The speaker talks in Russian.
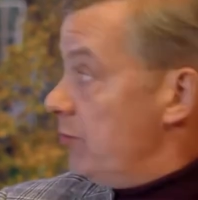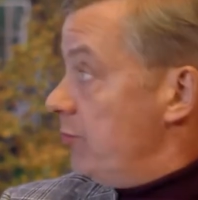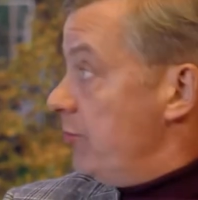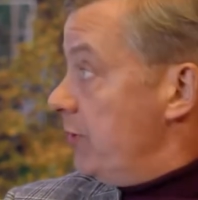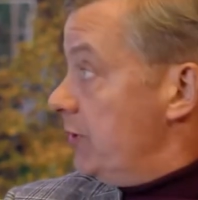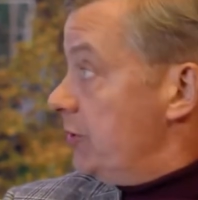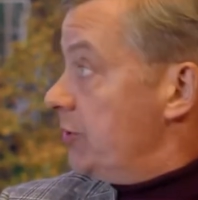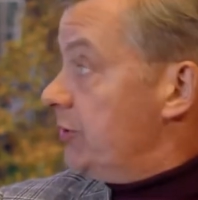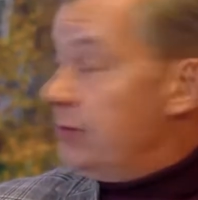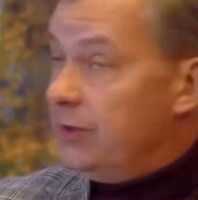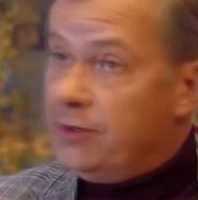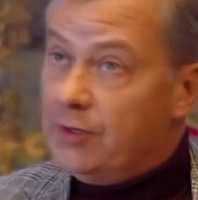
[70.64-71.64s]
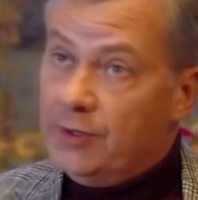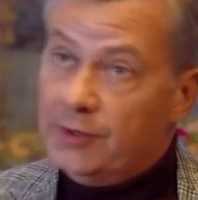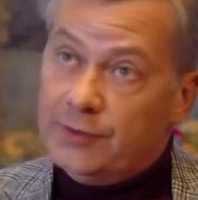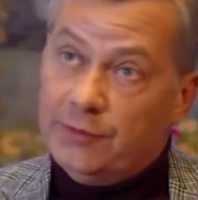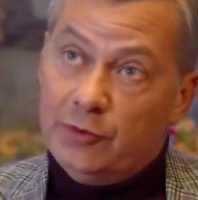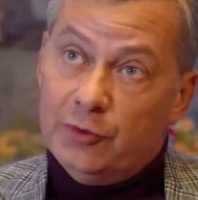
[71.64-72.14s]
Про наше
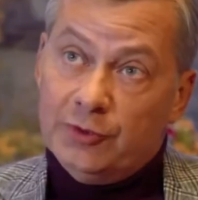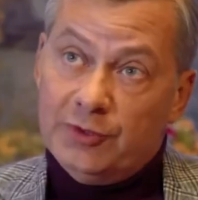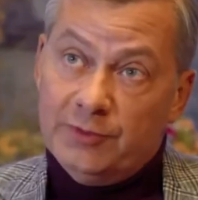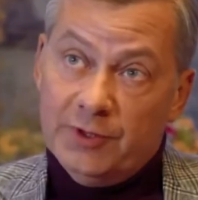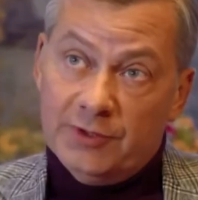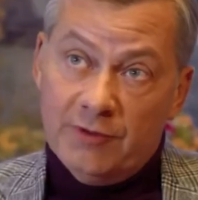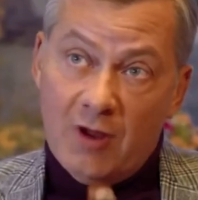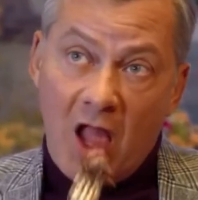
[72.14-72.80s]
святое семейство.